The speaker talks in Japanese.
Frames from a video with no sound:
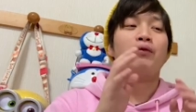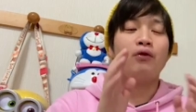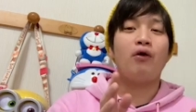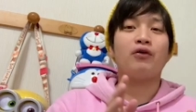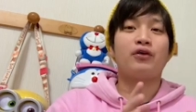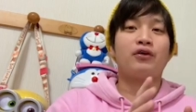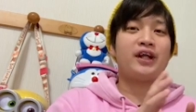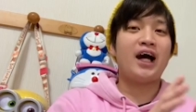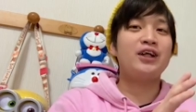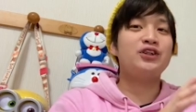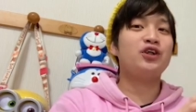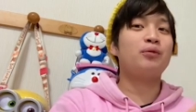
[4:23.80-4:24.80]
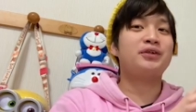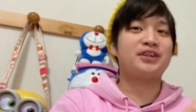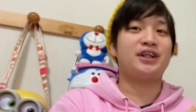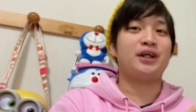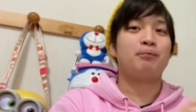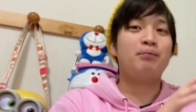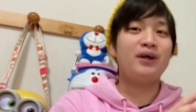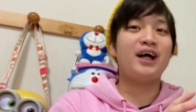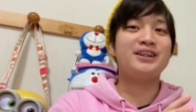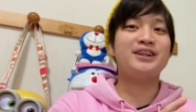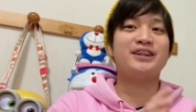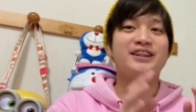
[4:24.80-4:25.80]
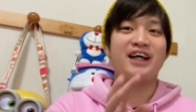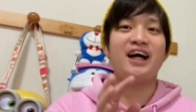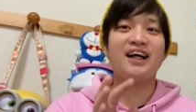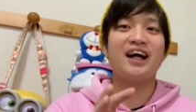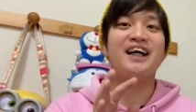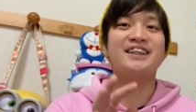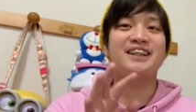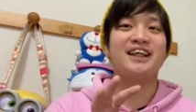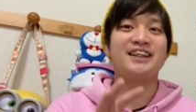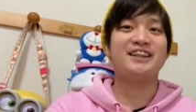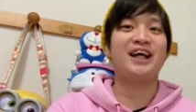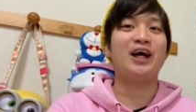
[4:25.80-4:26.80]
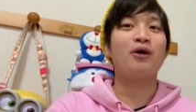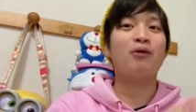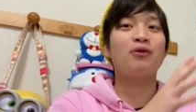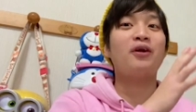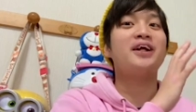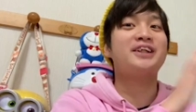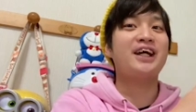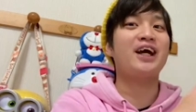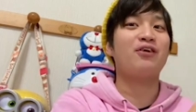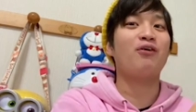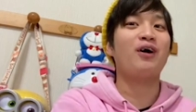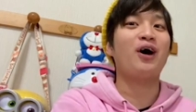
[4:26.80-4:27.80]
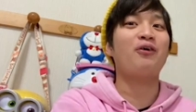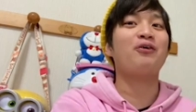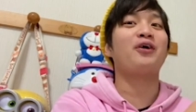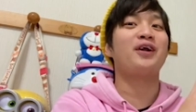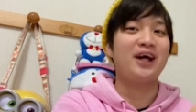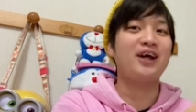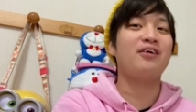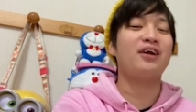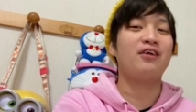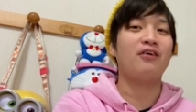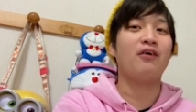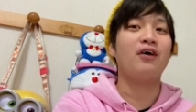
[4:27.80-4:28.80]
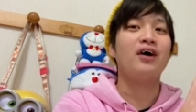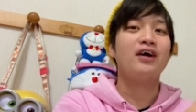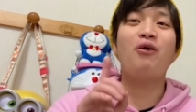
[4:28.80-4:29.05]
の誕生日付き、プラス3ヶ月はですね、このね、チケットを買うことができるんですよ。